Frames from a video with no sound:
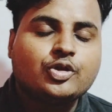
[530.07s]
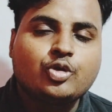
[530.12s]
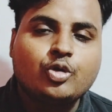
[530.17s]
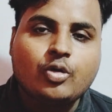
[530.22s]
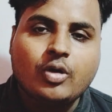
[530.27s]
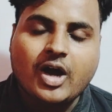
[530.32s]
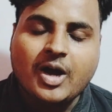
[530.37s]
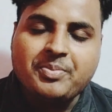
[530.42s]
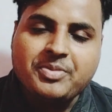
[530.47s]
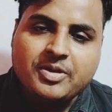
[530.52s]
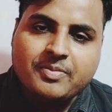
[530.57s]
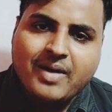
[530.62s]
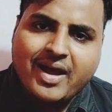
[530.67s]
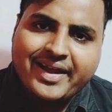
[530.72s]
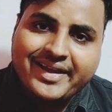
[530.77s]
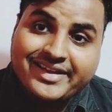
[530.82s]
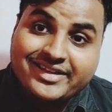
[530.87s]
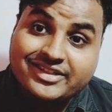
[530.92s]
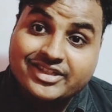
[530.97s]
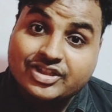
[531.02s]
तो
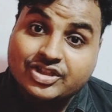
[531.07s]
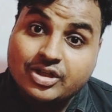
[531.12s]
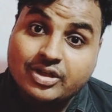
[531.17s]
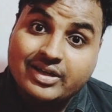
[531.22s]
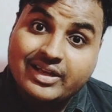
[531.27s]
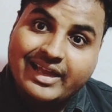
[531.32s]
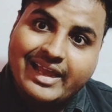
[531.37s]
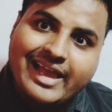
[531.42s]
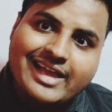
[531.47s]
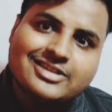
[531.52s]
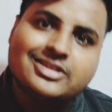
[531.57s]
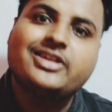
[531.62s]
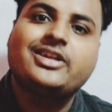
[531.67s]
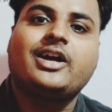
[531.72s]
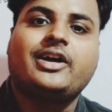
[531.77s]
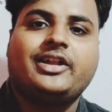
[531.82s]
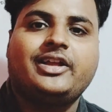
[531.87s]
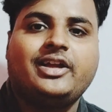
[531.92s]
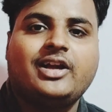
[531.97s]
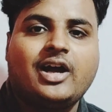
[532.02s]
अमीबा इंजेक्शन कैसे
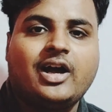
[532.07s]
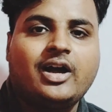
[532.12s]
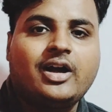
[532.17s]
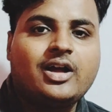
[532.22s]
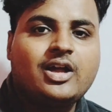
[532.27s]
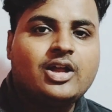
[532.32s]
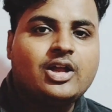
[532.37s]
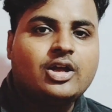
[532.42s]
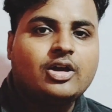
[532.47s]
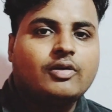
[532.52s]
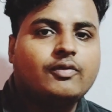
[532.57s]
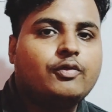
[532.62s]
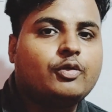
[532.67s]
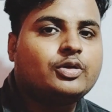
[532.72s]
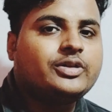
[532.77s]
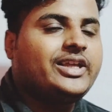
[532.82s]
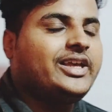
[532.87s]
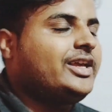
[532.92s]
करेगा वो